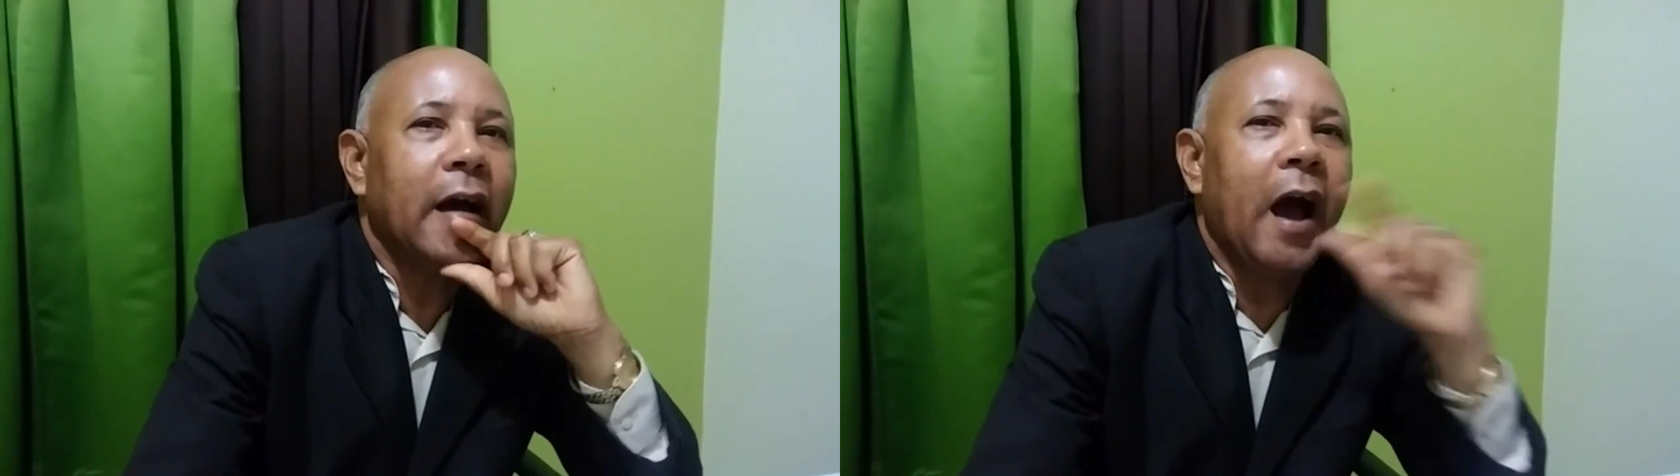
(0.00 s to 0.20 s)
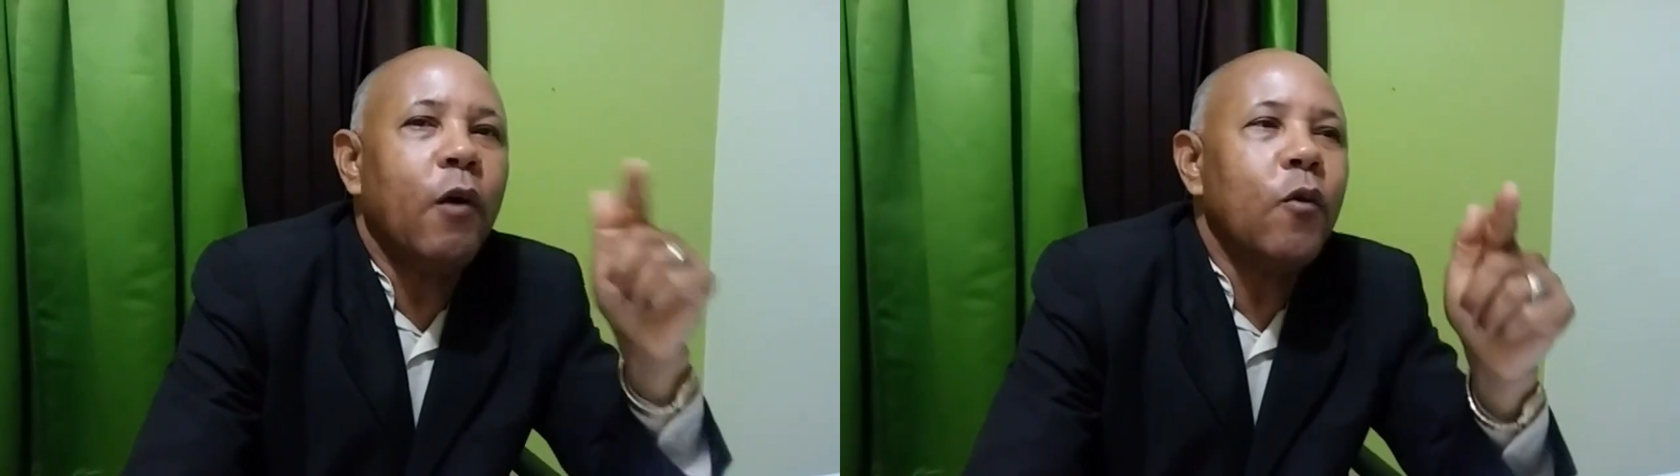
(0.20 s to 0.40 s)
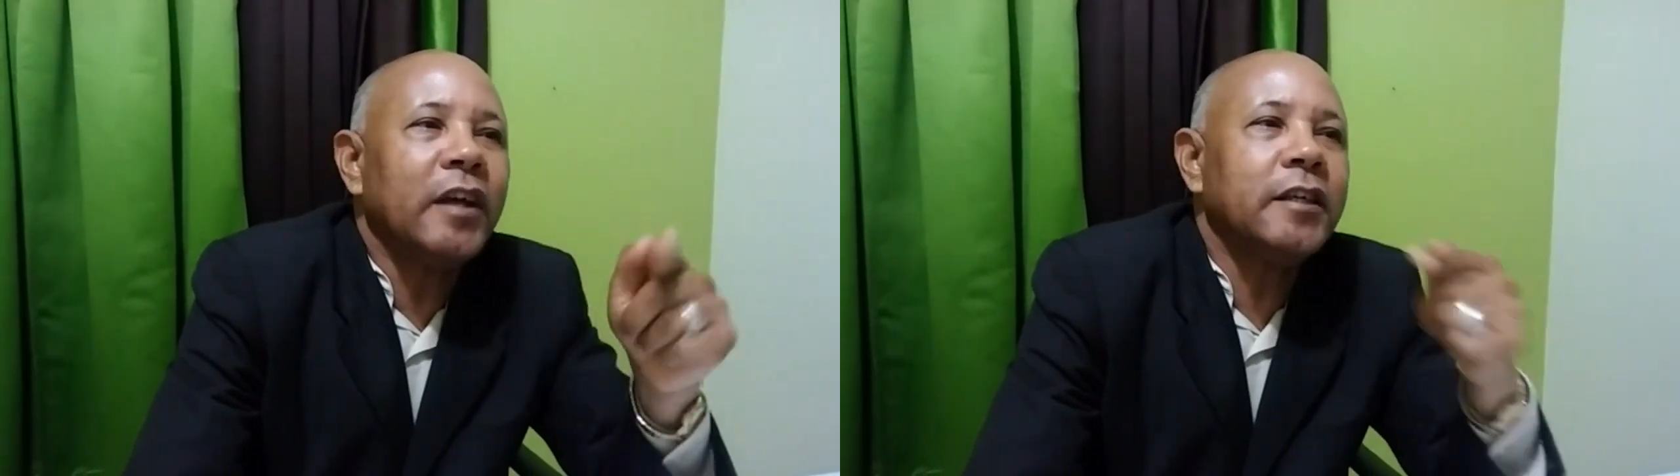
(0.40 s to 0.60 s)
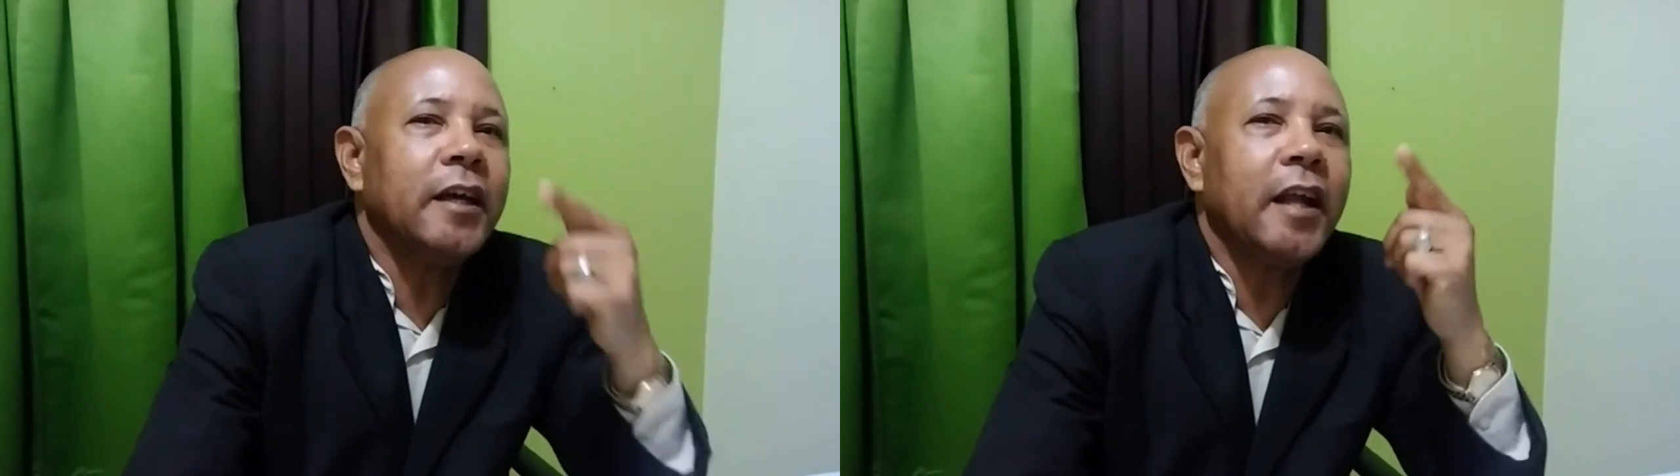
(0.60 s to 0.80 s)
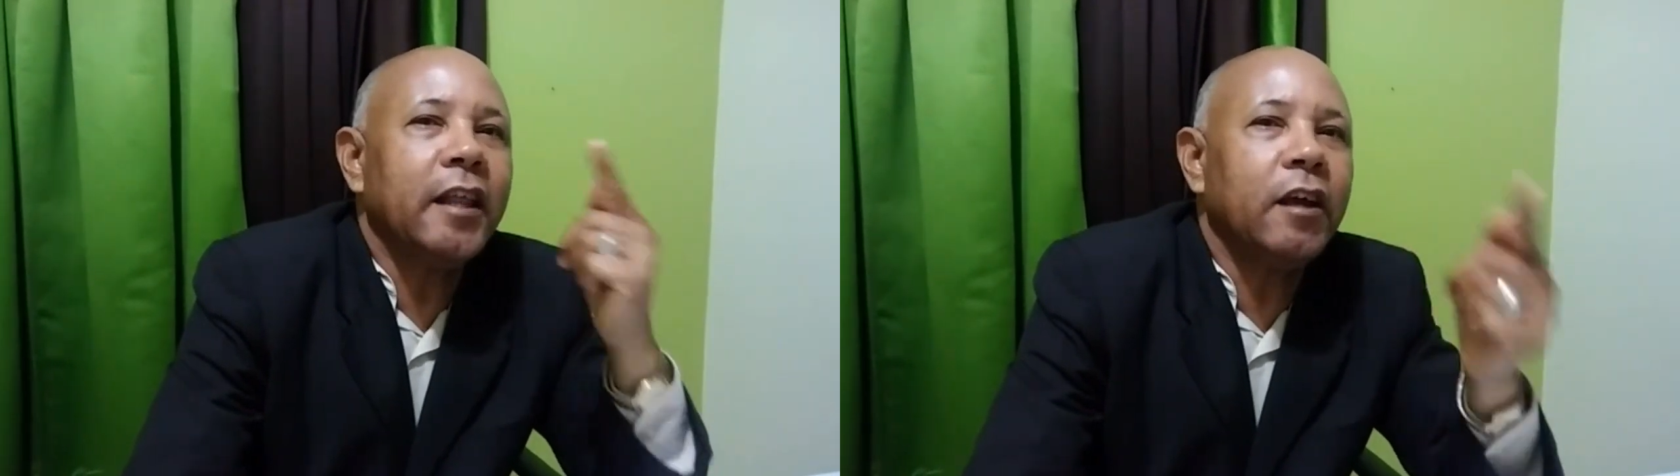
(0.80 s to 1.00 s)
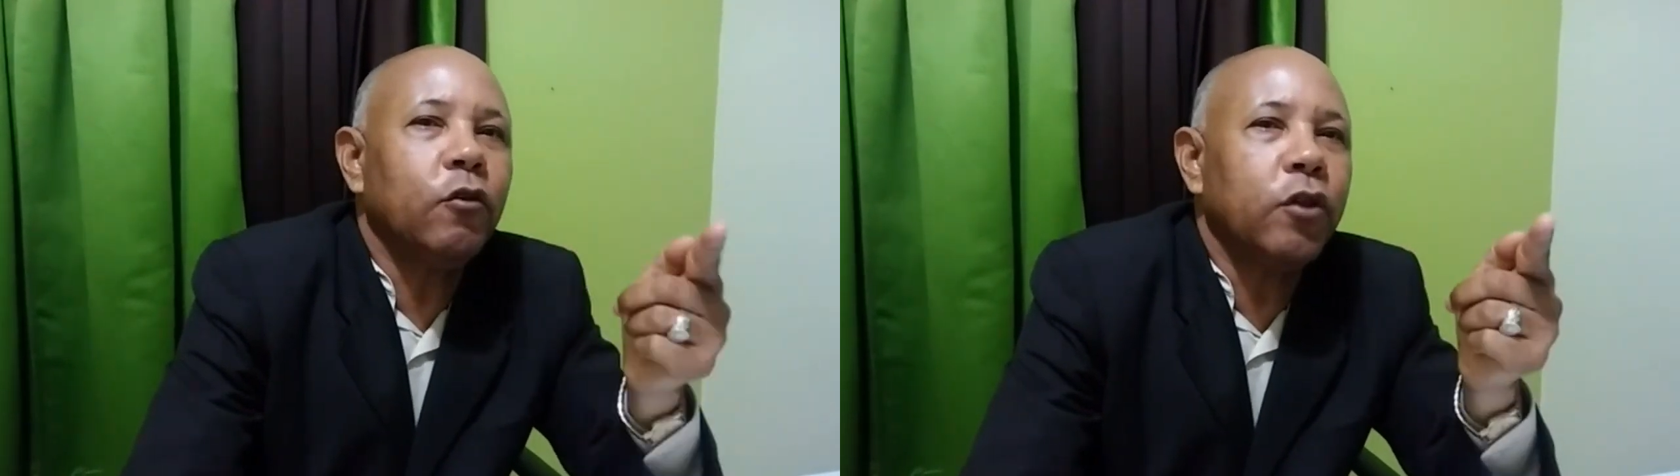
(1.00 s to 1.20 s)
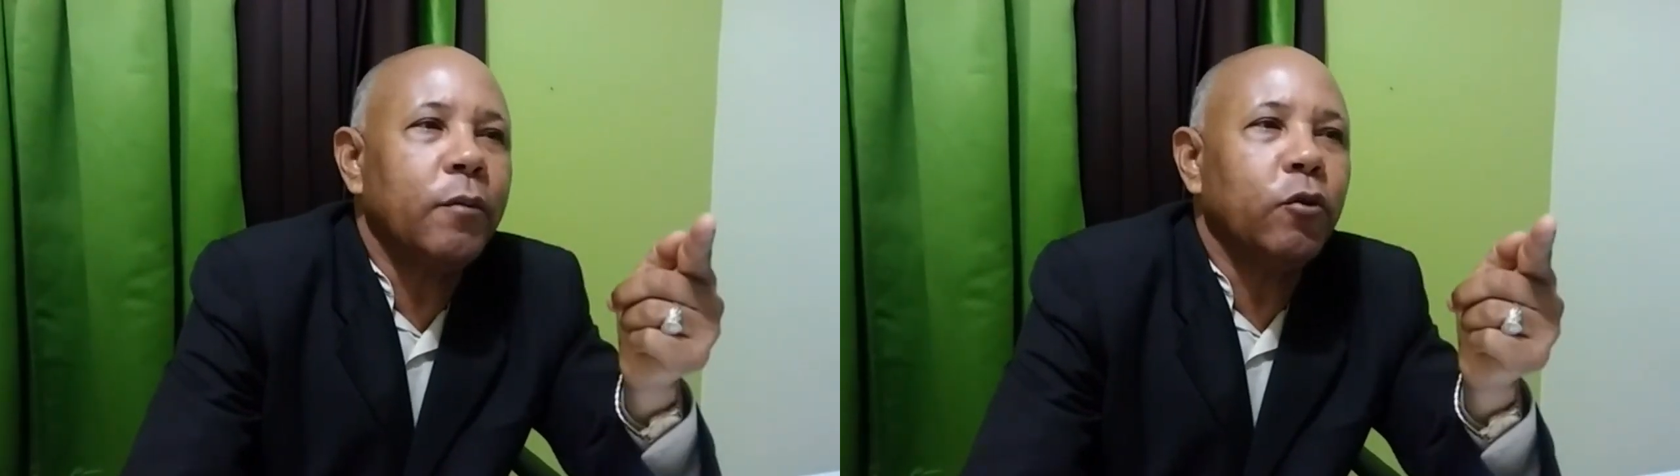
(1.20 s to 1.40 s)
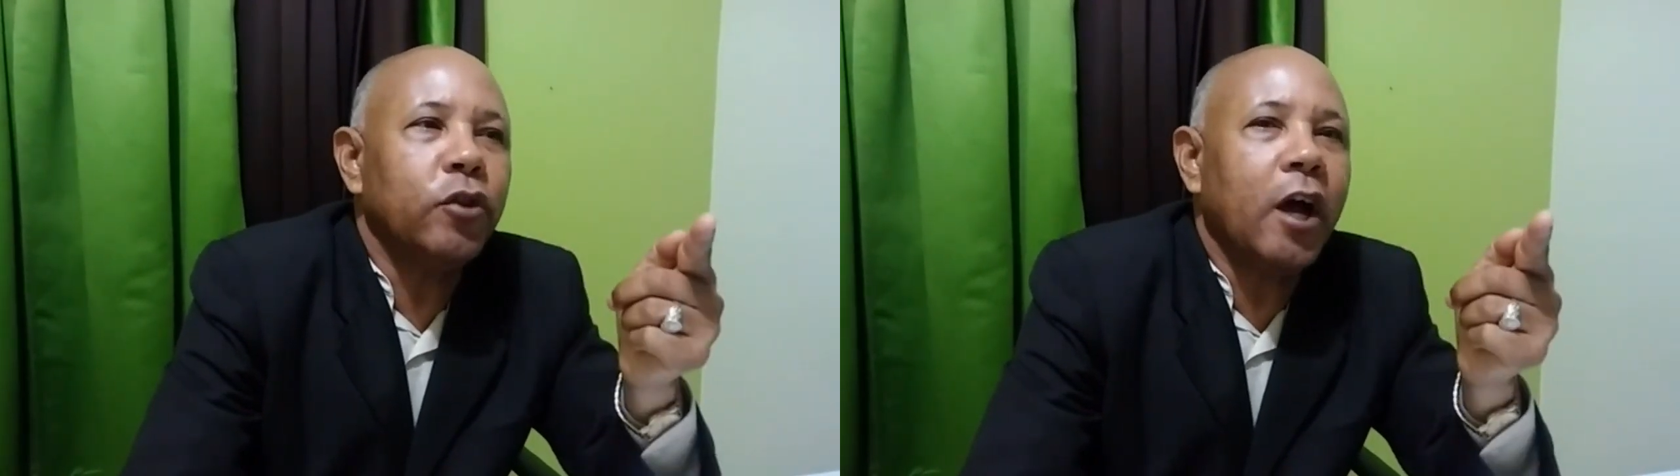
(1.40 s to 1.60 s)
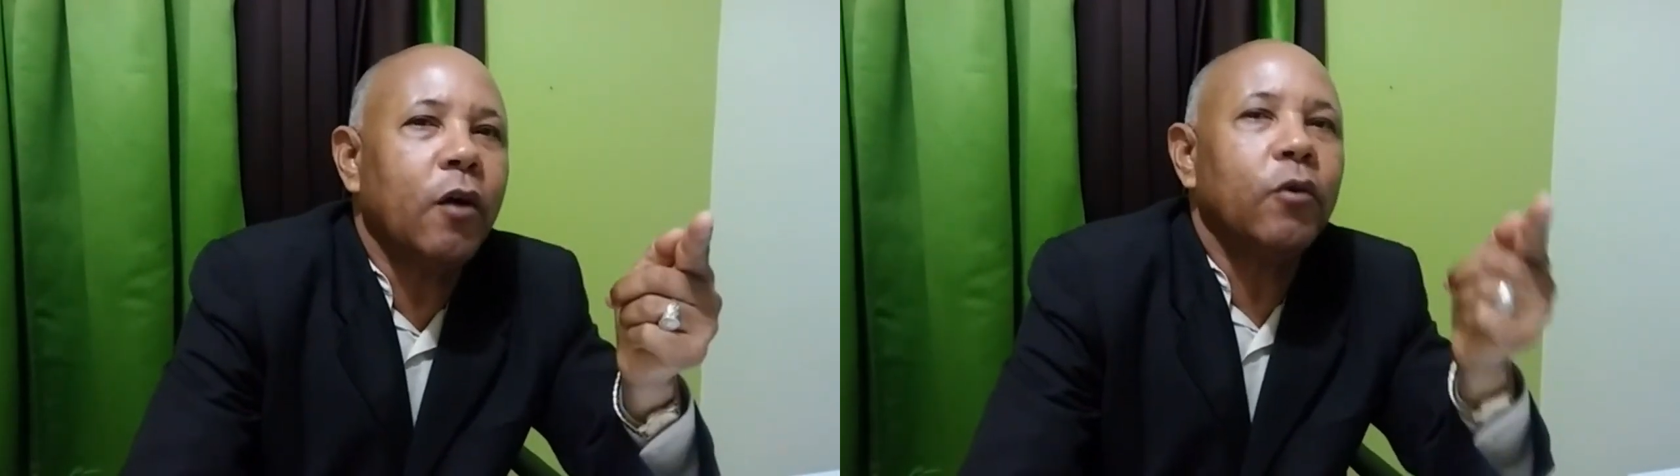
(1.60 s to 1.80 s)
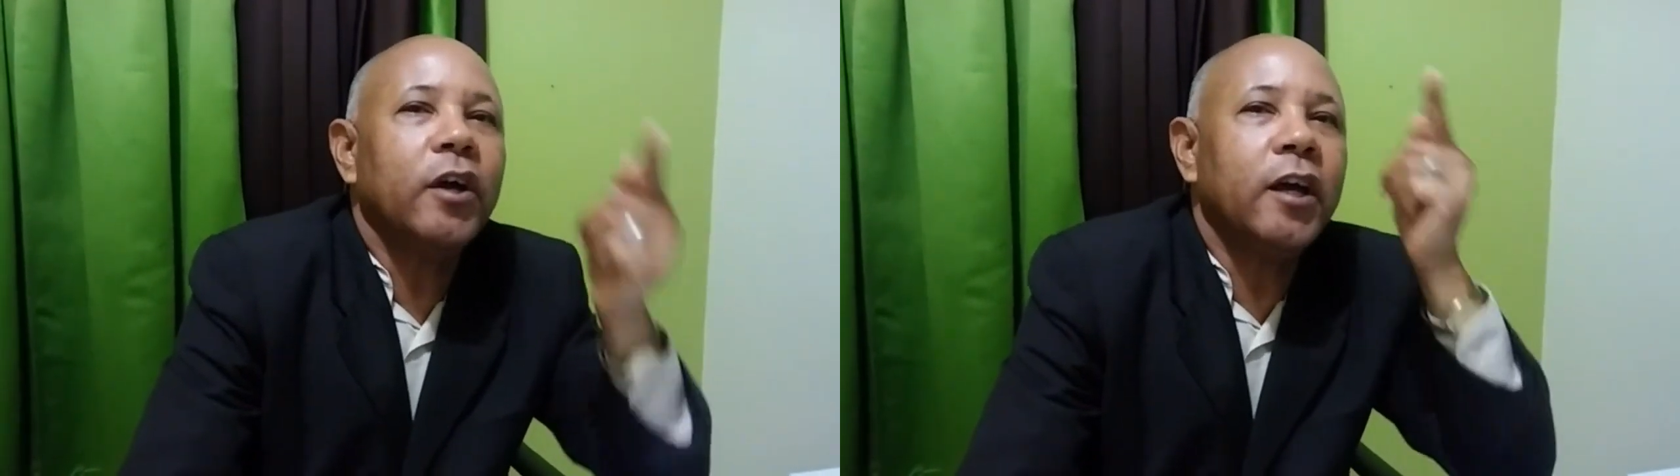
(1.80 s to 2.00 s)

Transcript: a un aserradero de Bonao